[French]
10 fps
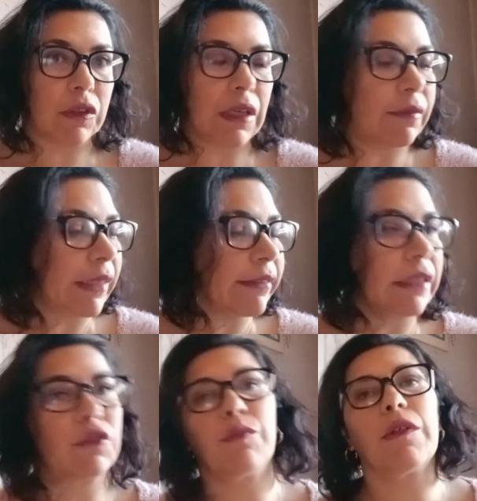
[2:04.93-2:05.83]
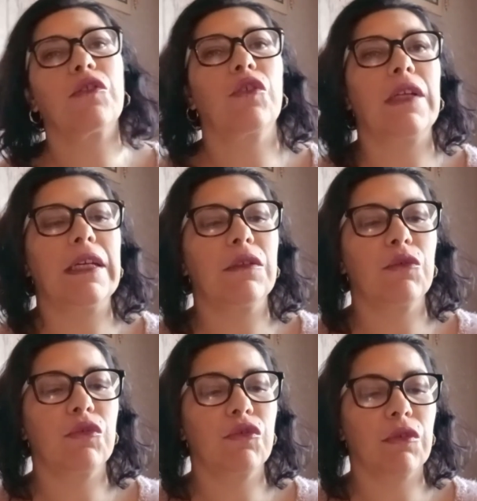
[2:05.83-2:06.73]
avec cette box-là
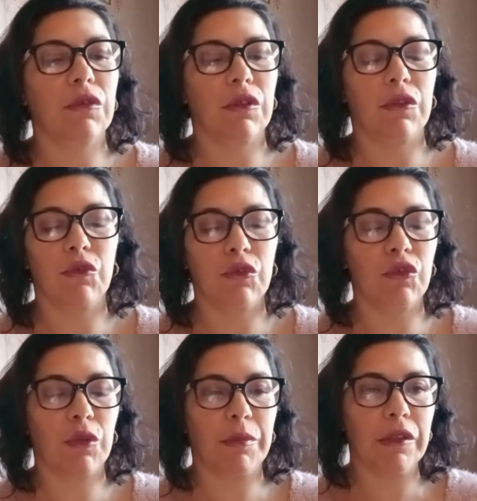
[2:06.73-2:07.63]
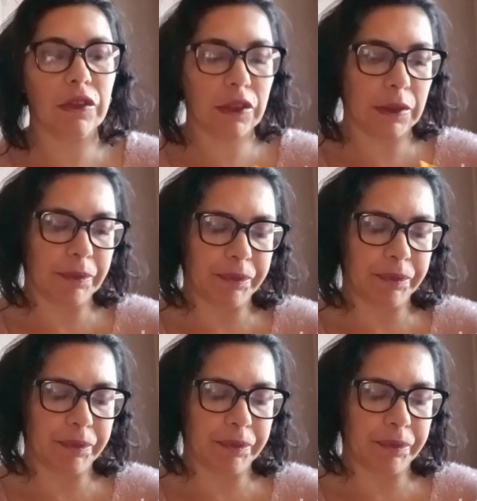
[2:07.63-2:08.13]
ou sur euh, une autre box.